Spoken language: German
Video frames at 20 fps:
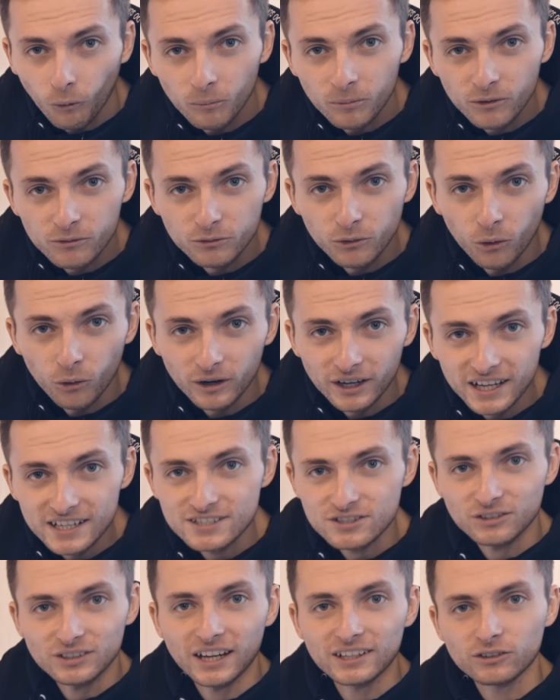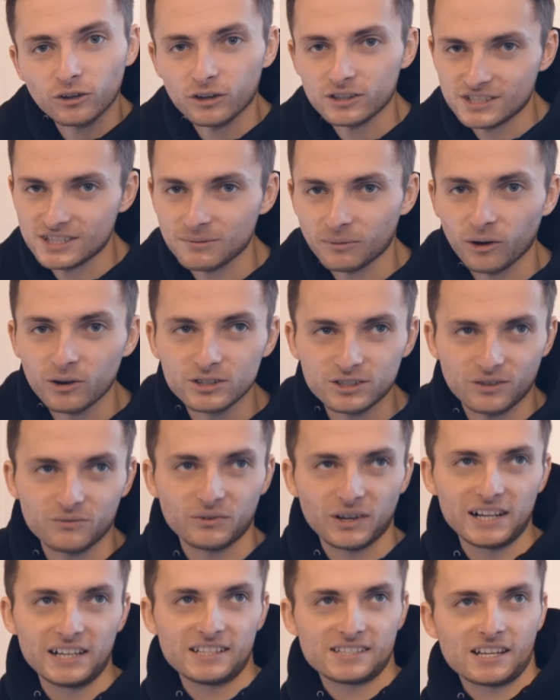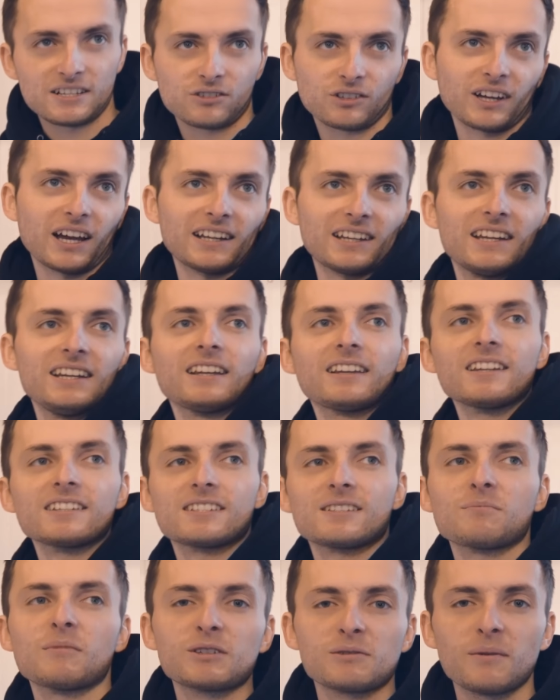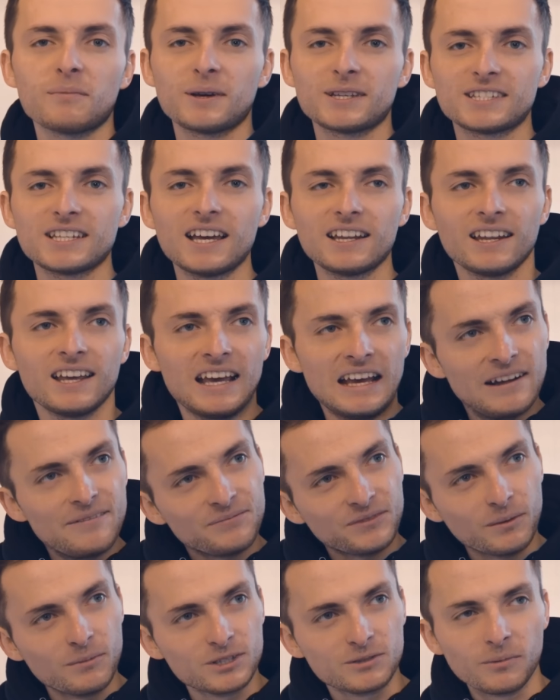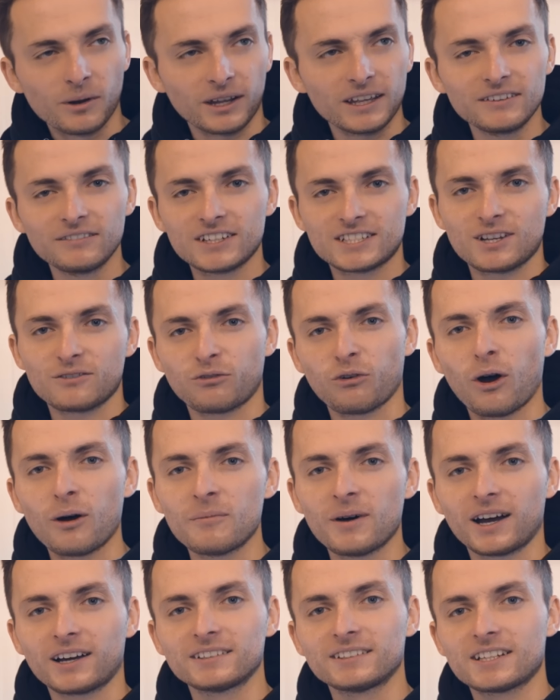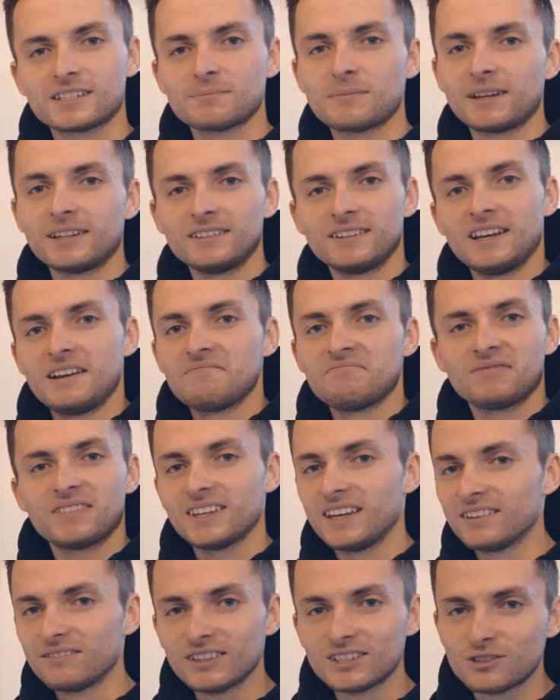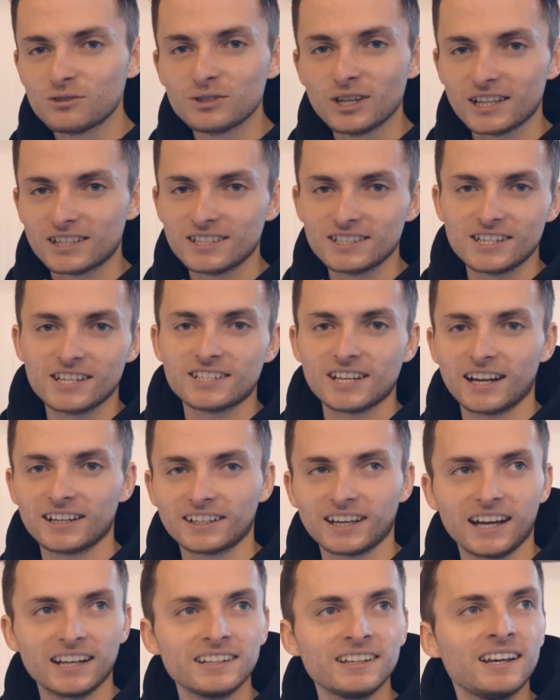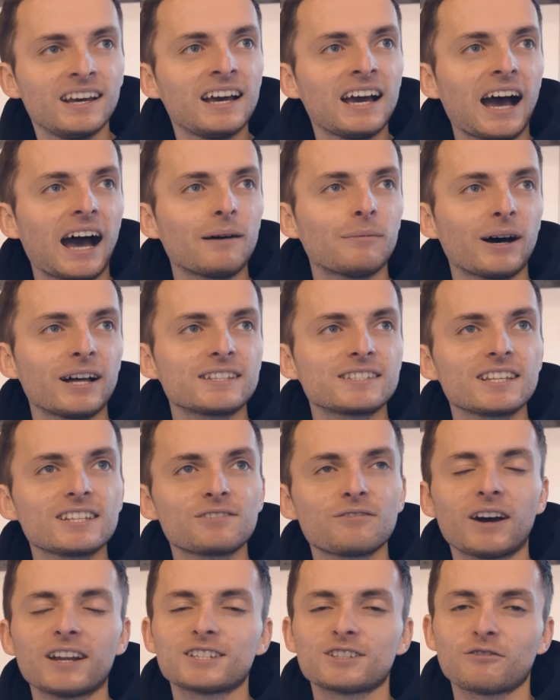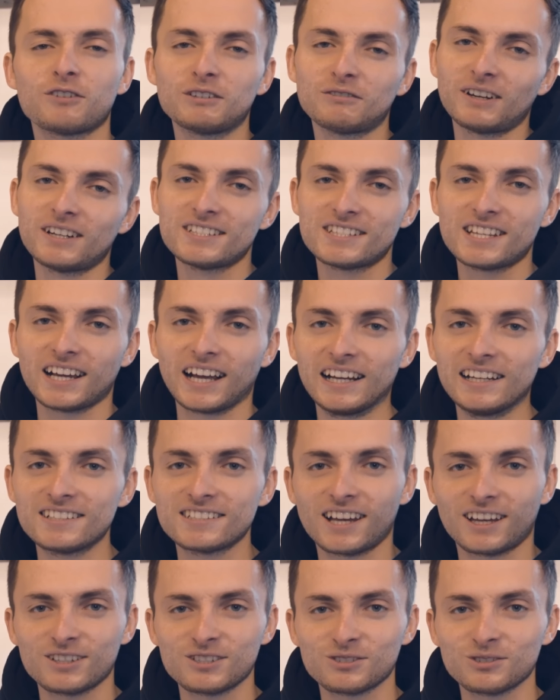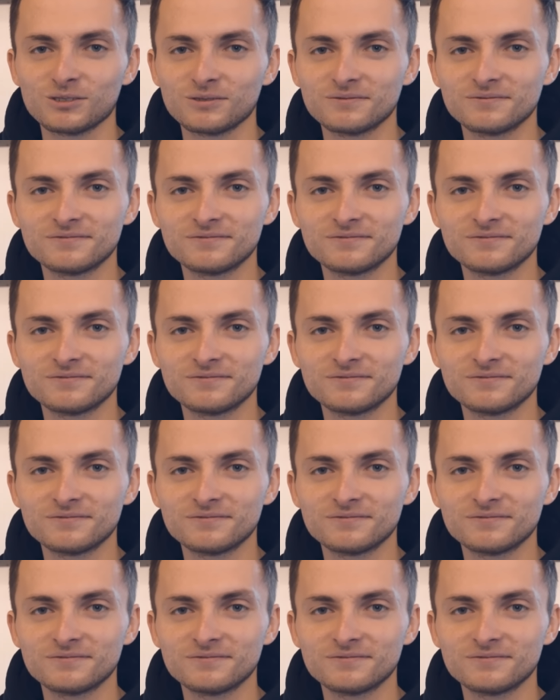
oben geflogen ist und dann trotzdem rausgefallen ist. Also gerade hinten ist es manchmal passiert. Da müssen wir noch irgendwas davor machen, dass man die irgendwie zusätzlich sichern kann. Aber an sich war das auf jeden Fall eine sehr geile Sache so.